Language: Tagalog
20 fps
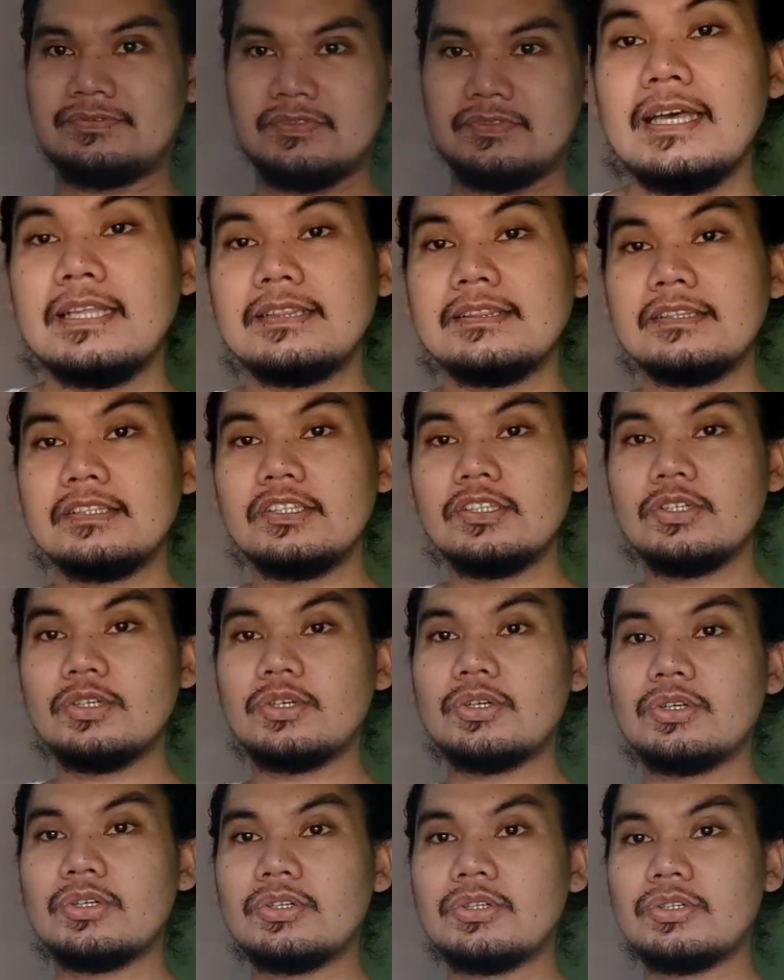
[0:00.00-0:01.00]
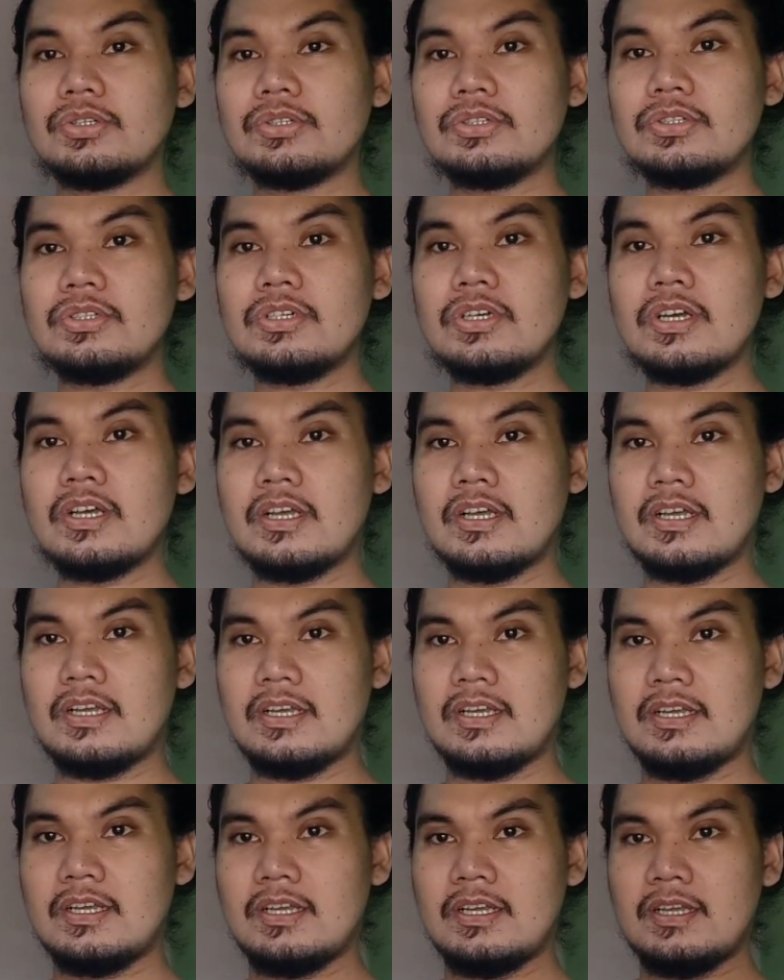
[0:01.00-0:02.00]
at yung
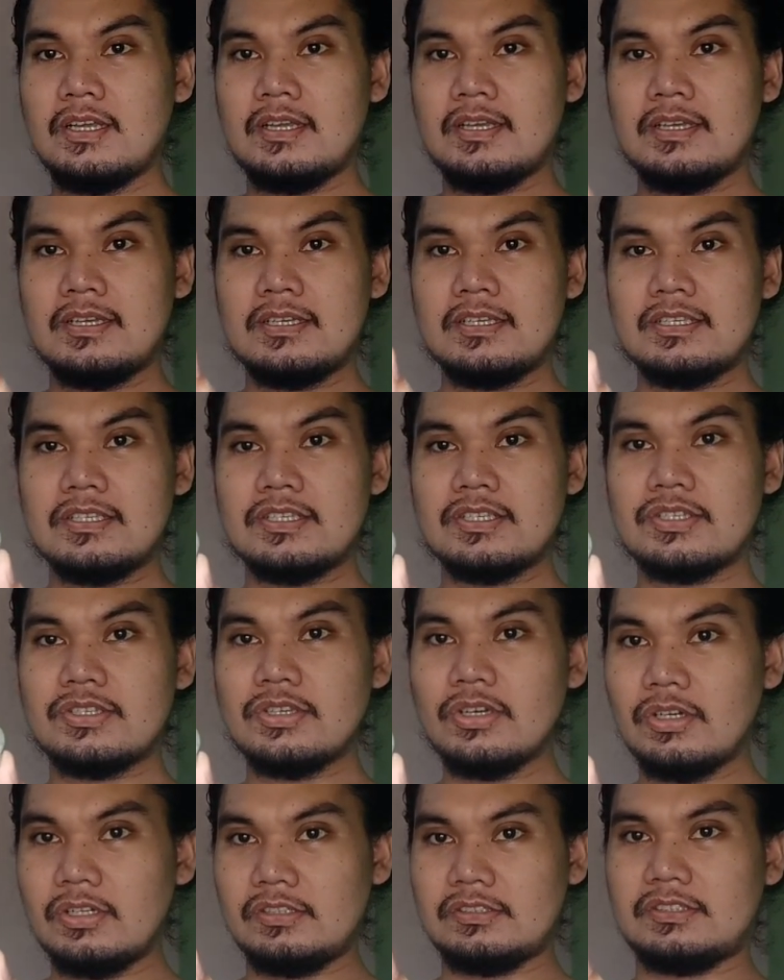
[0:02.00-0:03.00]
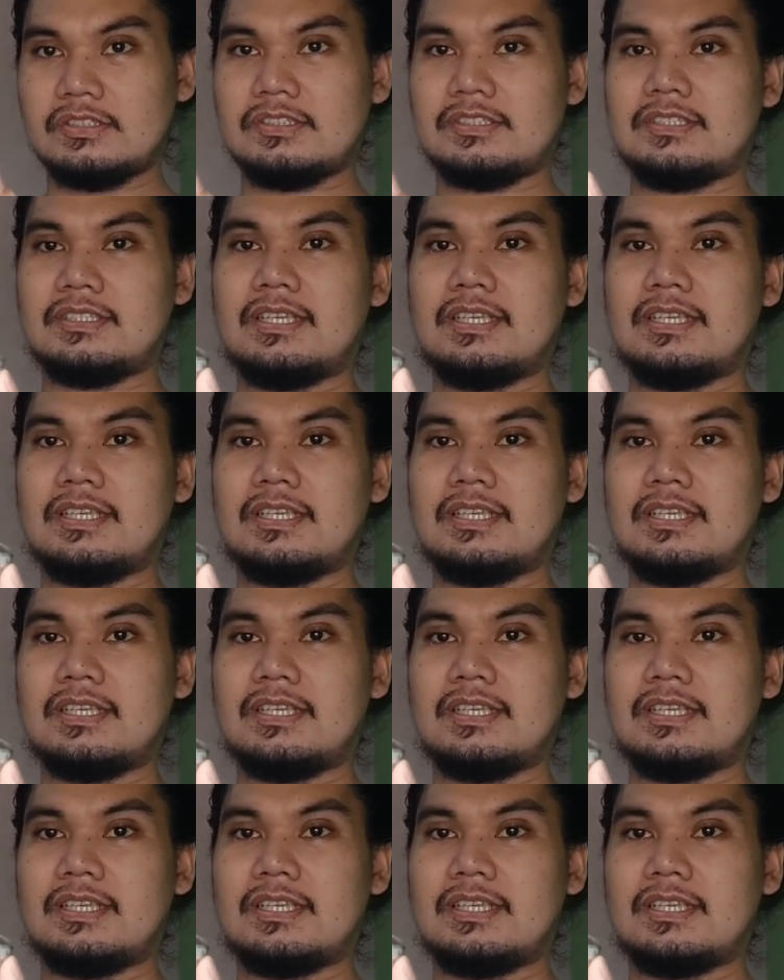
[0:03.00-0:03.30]
salt.